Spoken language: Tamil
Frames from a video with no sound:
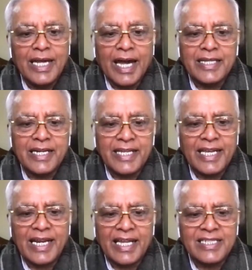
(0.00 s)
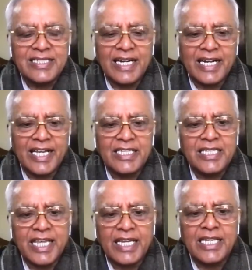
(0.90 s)
அது ரியல் அரசியல் கிடையாது
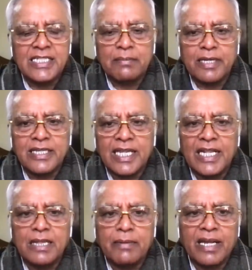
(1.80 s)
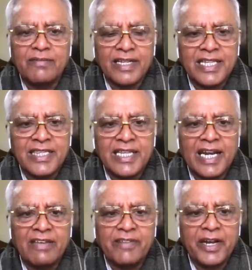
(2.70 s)
தேர்தல் சமயத்தில் இந்த மாதிரி
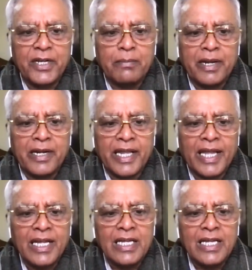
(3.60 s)
வதந்திகளை வேண்டுமென்றே